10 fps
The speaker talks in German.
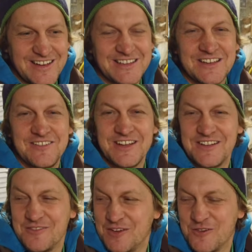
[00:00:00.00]
Ich Weiß nicht, wie ich,
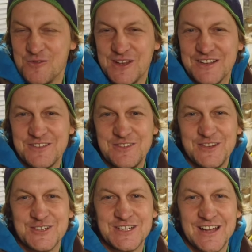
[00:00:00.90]
wie rum ich das
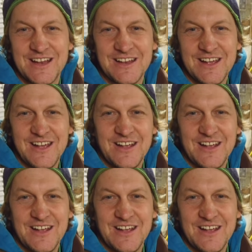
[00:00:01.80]
Video schneide.